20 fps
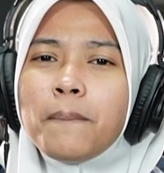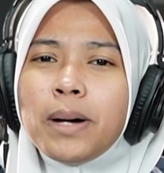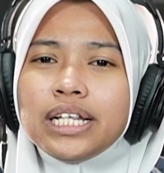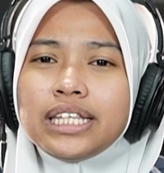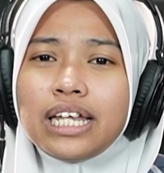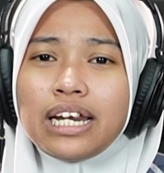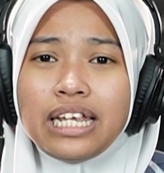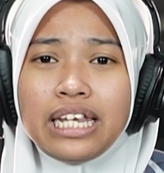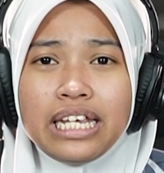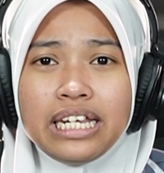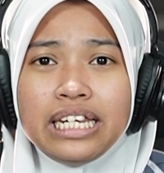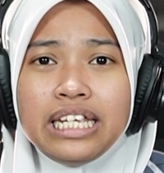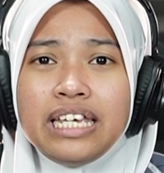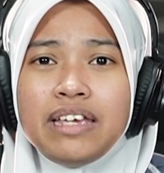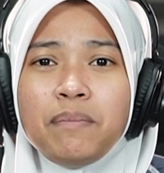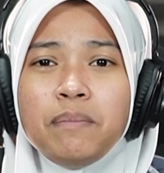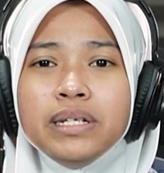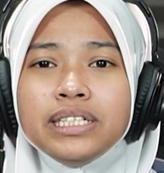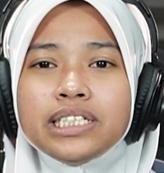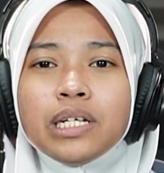Materi
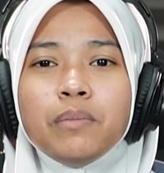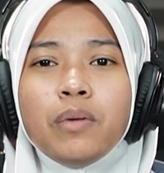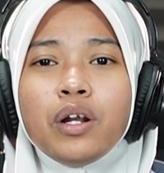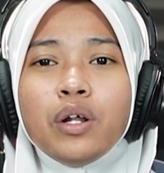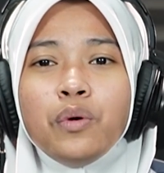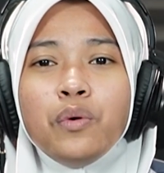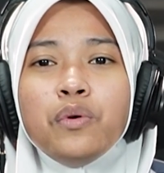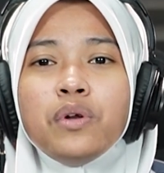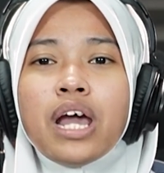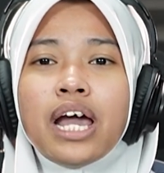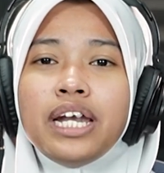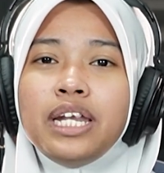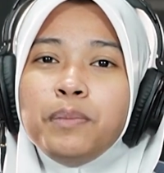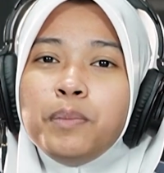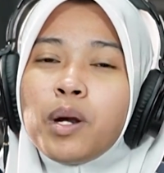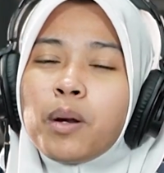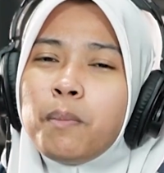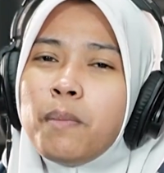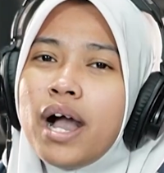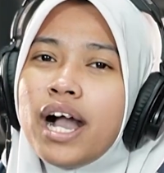ini bisa berguna di
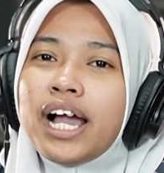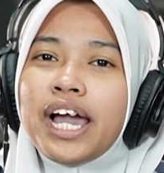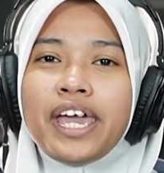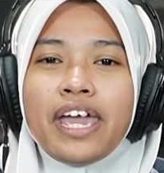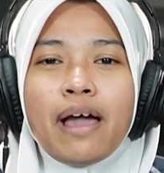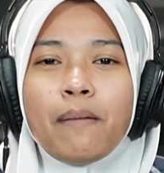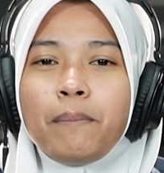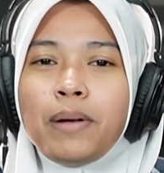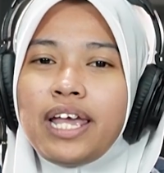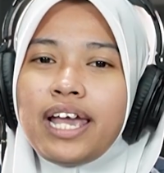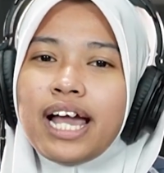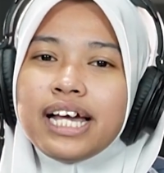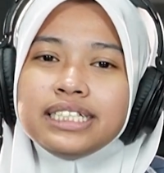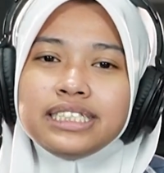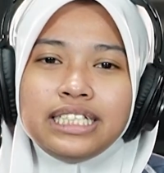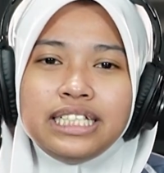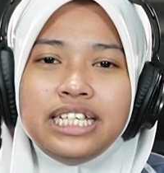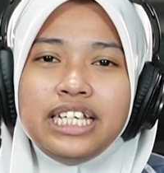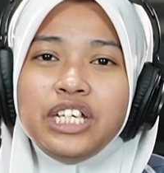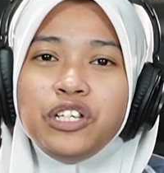berbagai
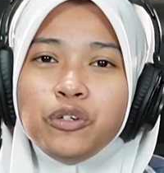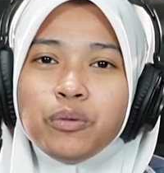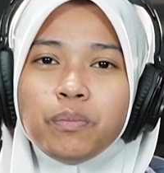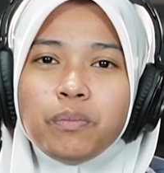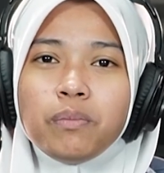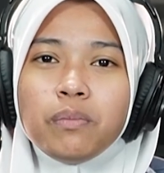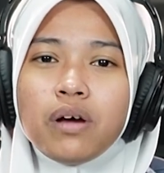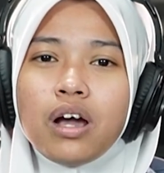aplikasi hidup.